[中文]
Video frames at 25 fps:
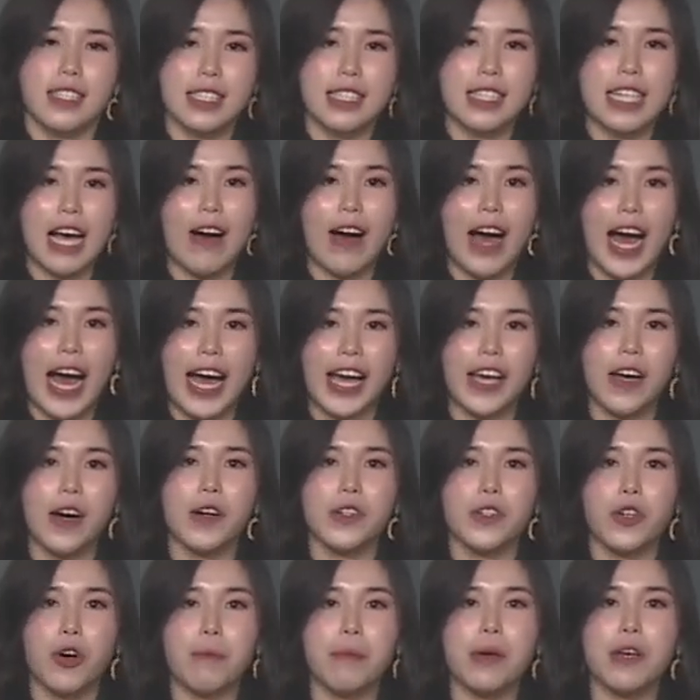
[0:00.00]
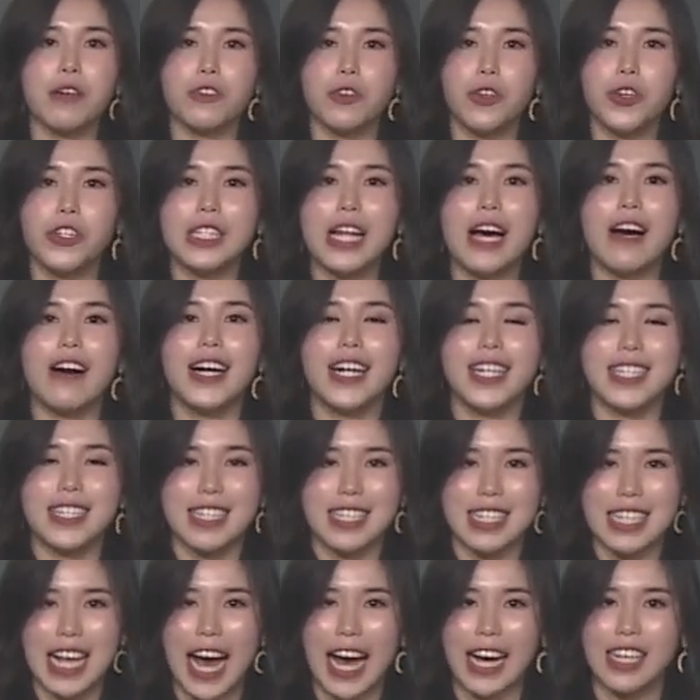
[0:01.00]
小孩哦有没有遇到
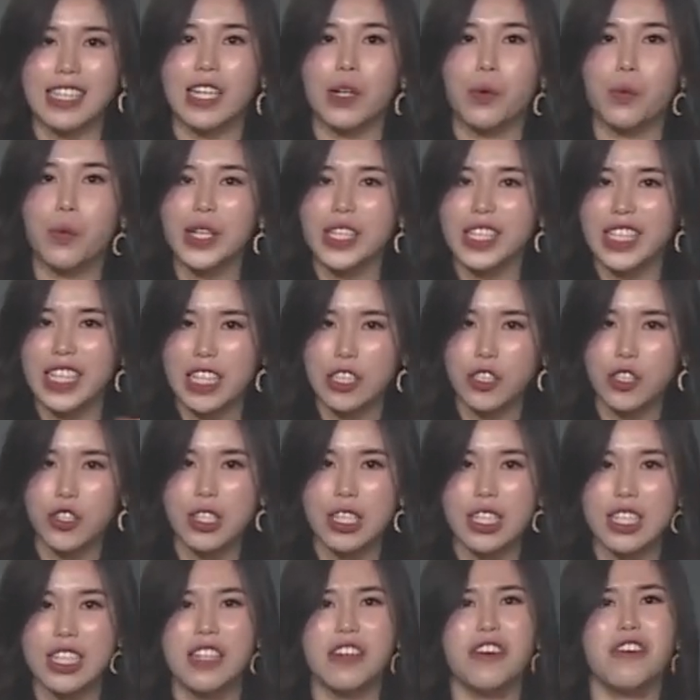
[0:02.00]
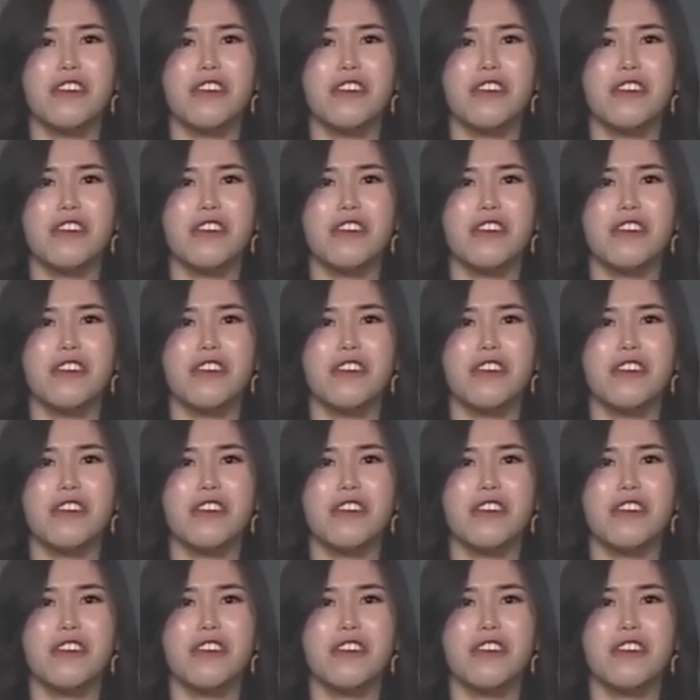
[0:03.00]
很长的问题，就是